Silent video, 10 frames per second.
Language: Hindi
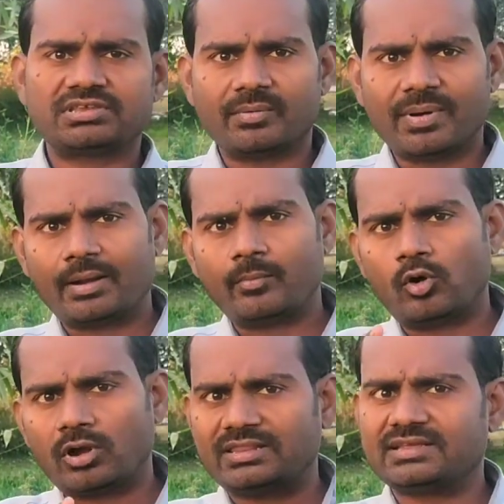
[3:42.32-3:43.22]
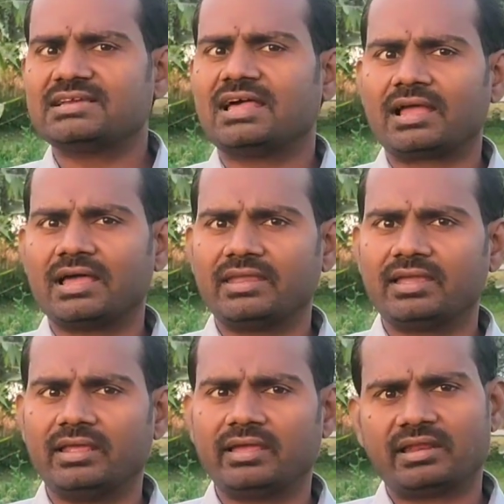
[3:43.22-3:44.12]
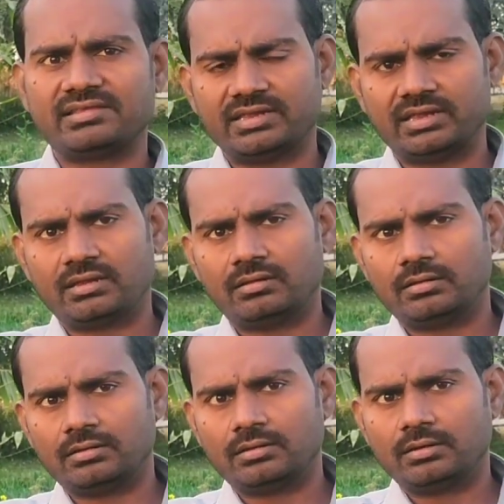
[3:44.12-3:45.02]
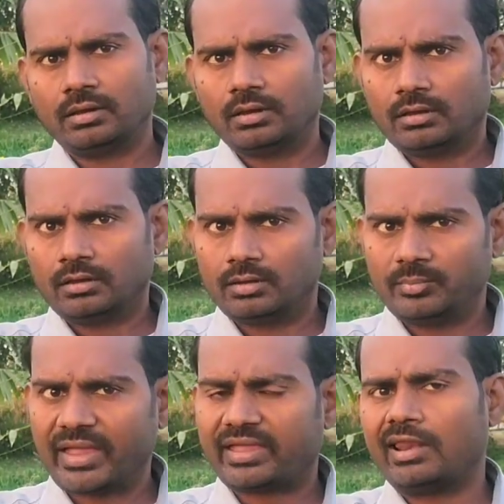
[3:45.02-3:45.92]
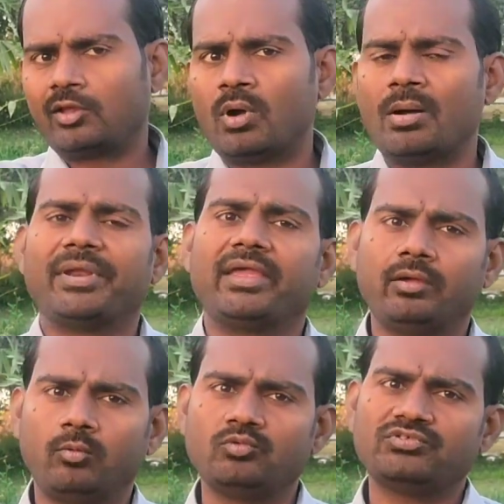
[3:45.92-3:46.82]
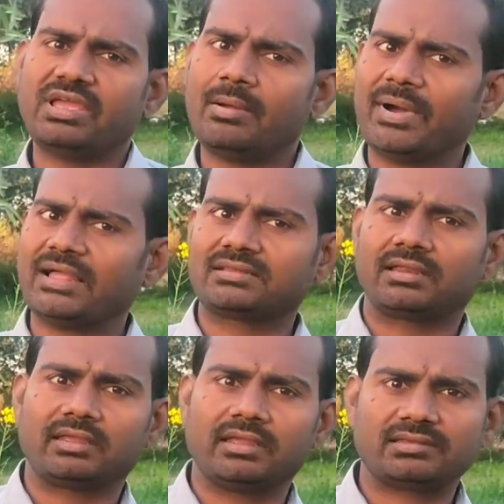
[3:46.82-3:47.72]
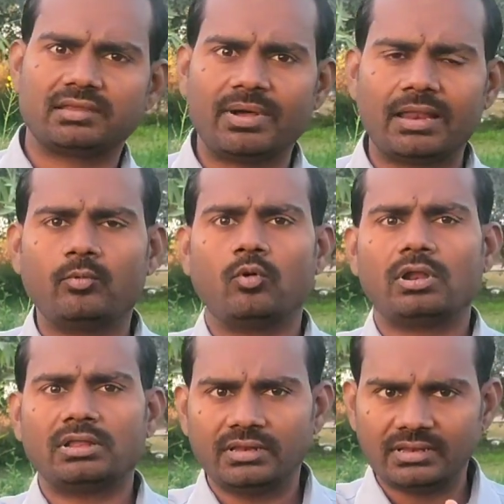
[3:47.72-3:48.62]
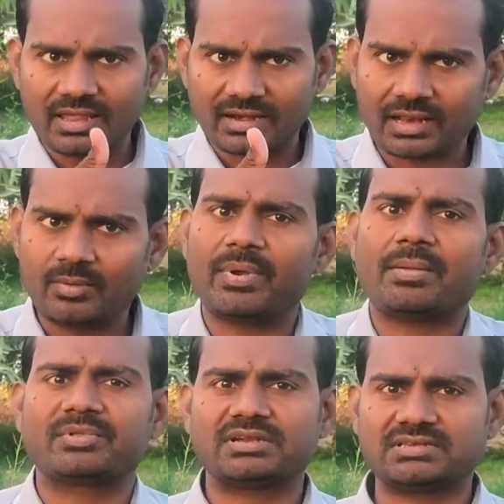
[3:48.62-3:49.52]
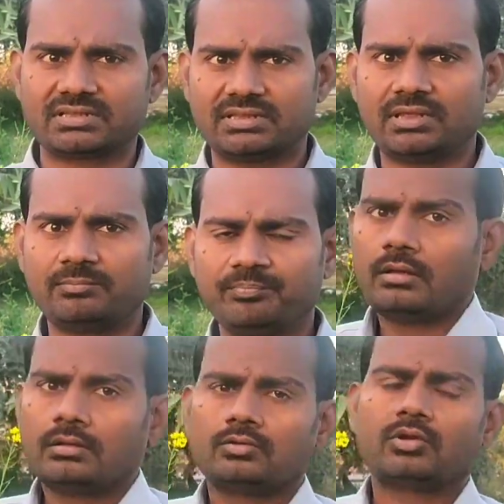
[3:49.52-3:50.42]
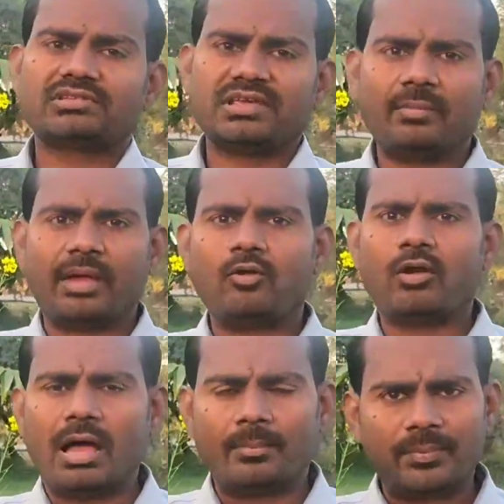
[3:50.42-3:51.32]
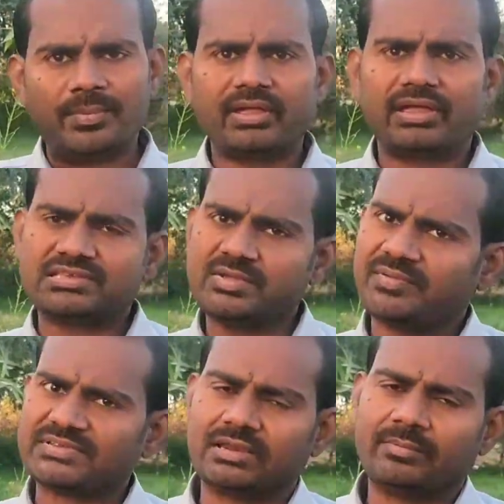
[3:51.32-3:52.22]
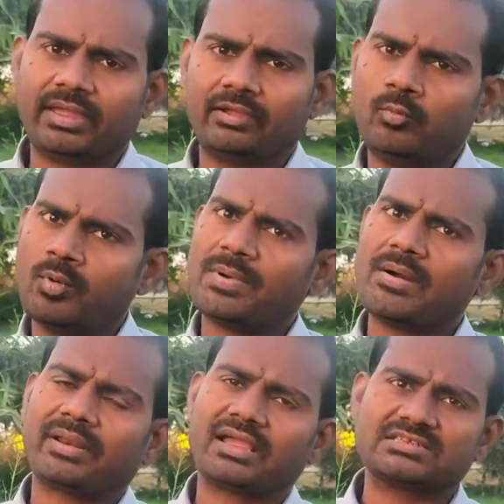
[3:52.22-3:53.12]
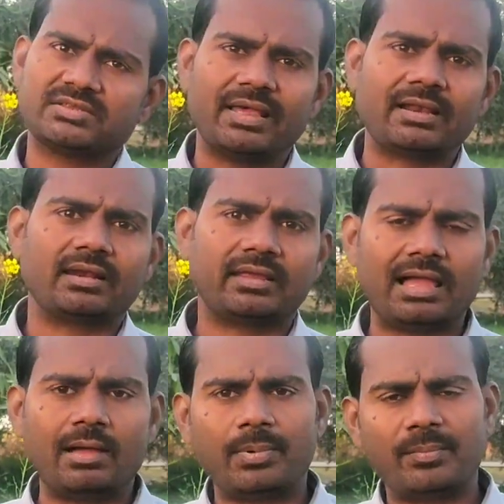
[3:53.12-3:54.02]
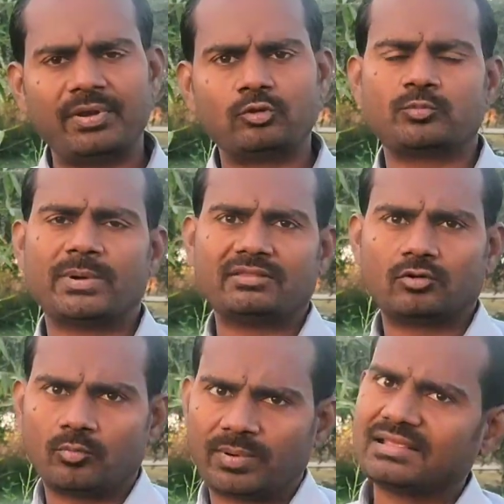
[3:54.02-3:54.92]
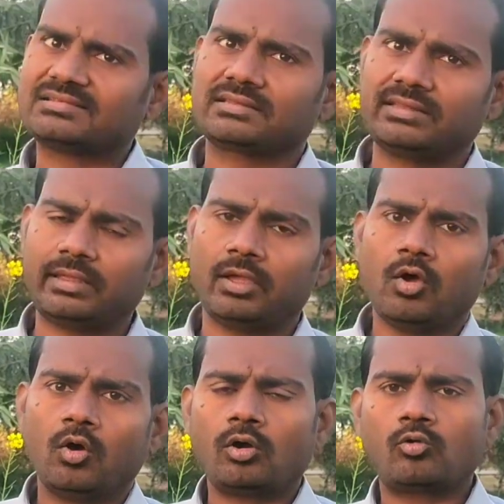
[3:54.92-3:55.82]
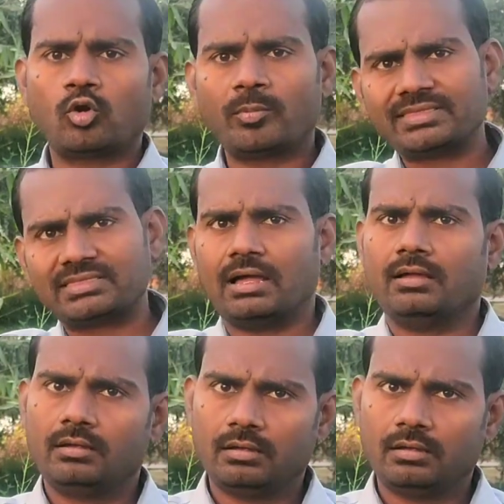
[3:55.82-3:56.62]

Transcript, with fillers: इसके बारे में और अधिक जानकारी के लिए कृषि वैज्ञानिक वहाँ पर हैं उनसे आप बात करके इसके बारे में और अधिक जानकारी प्राप्त कर सकते हैं तो किसान भाई तो आप अपनी किसी फसल में ह्यूमो पावर का इस्तेमाल करके आप अपने उत्पादन को बढ़ा सकते हैं और गुणवत्ता